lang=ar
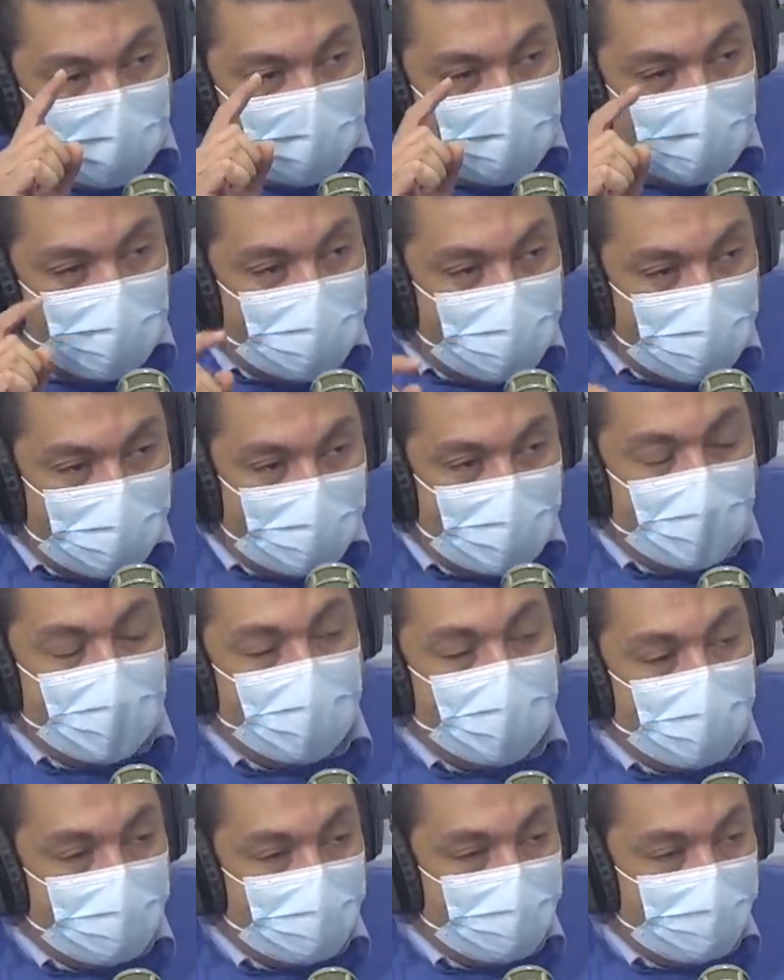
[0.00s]
مهم برشا إيه.
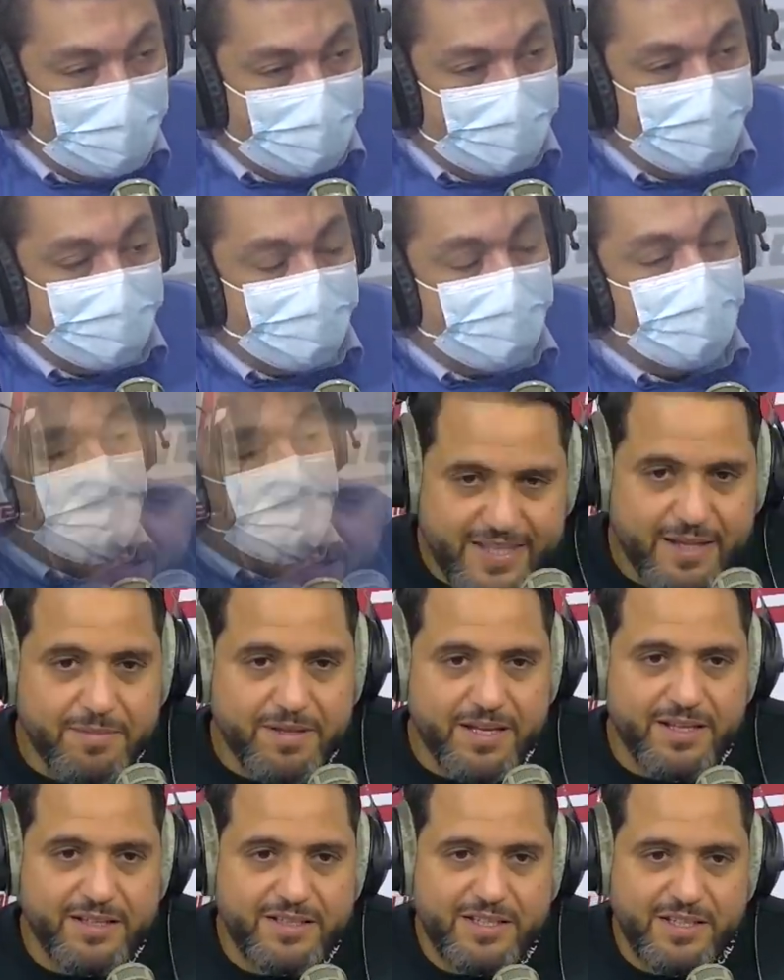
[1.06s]
اياد باه
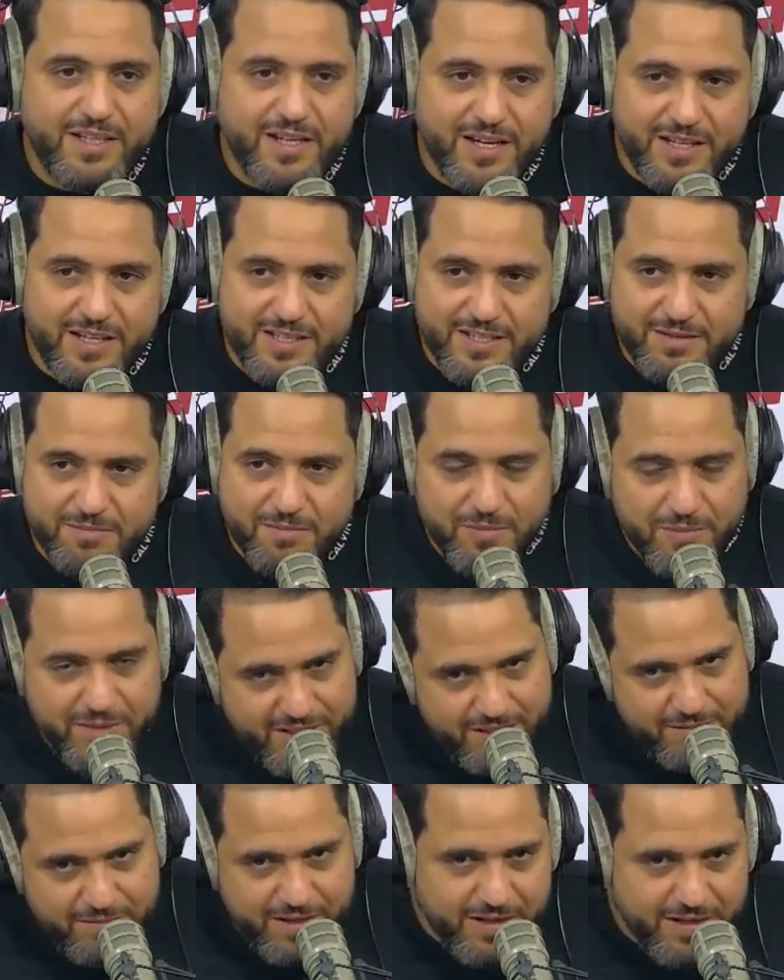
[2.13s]
كتبدا انت رئيس
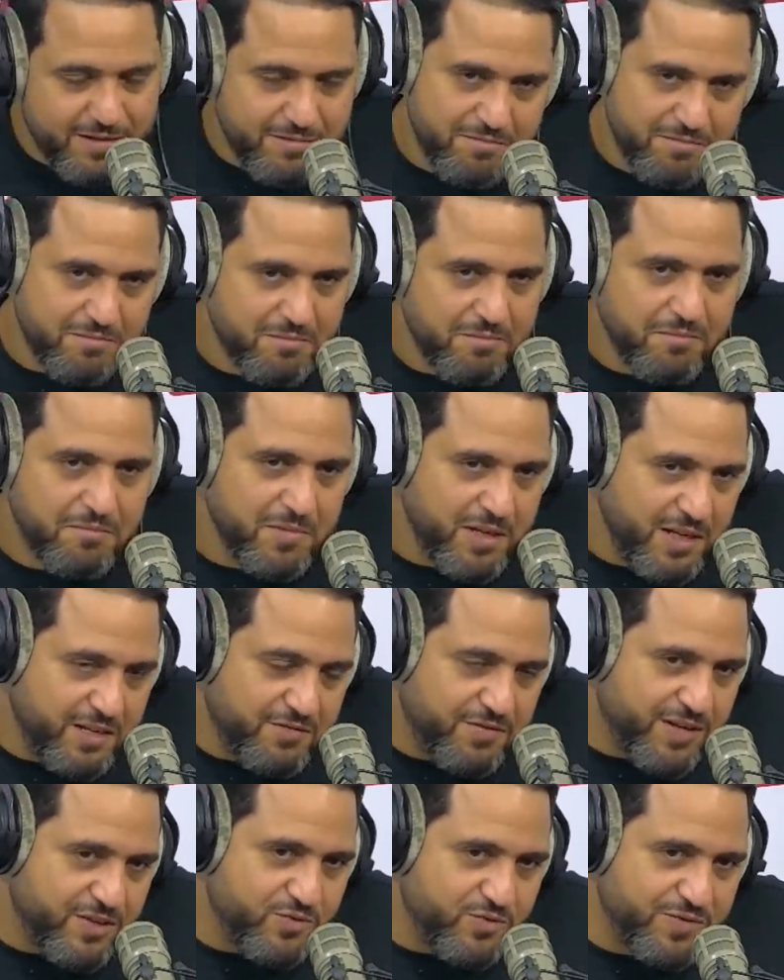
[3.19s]
معناتها ما اللي
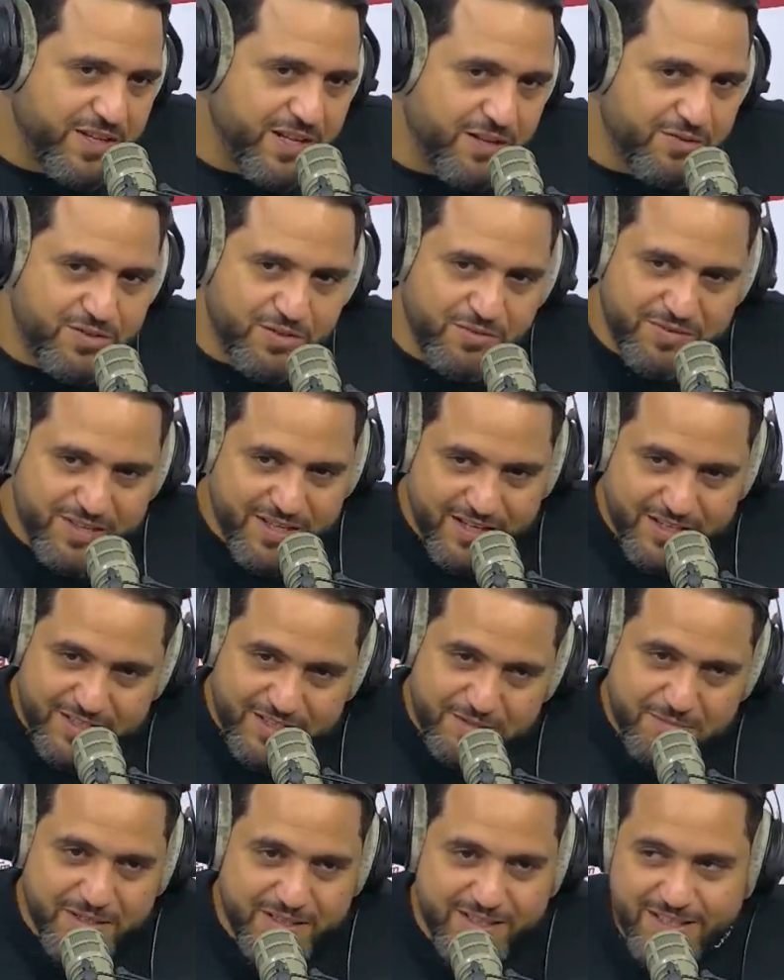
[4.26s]
تفرجوا في هاوس اوف كاردز
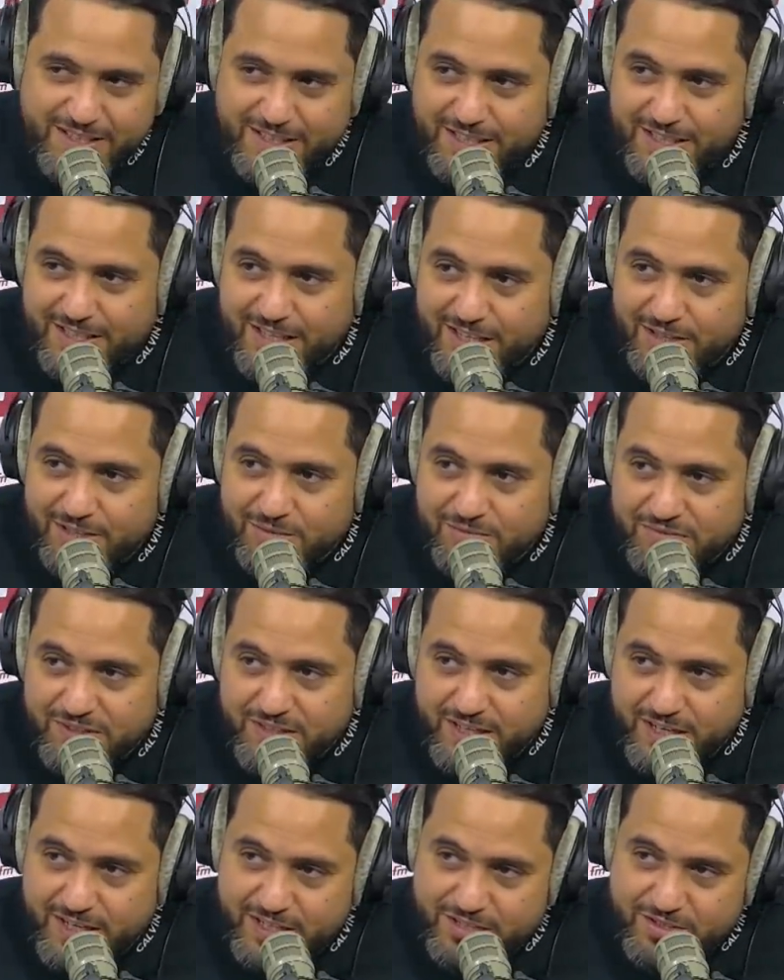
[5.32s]
معناتها إيه. اكيد عندهم
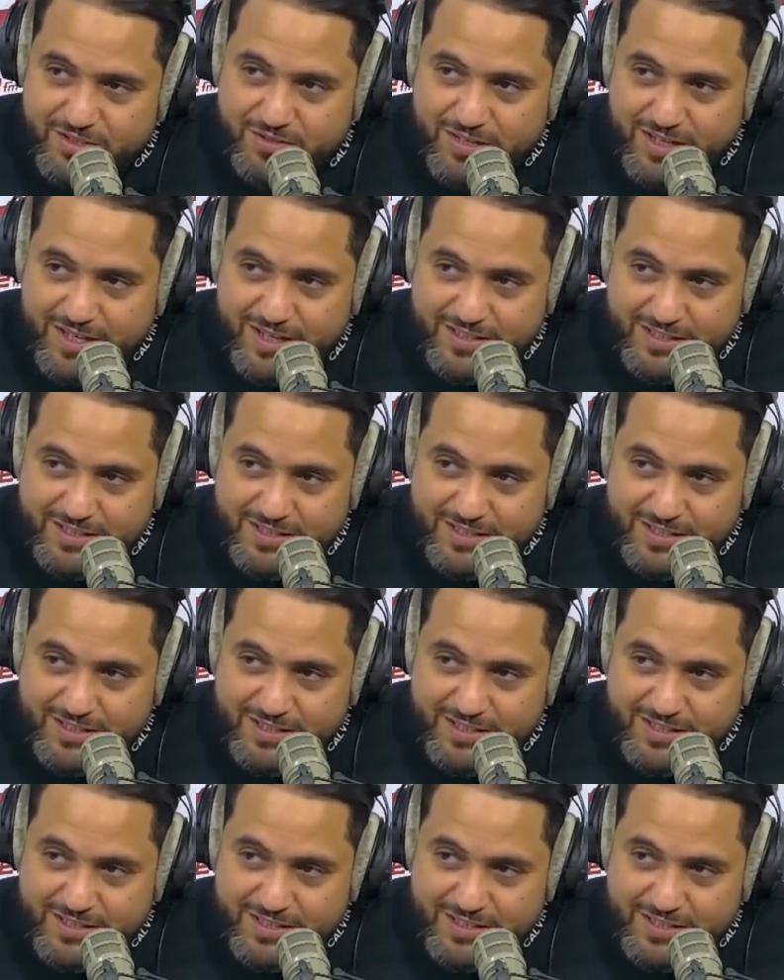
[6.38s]
فكره على شنو قاعدين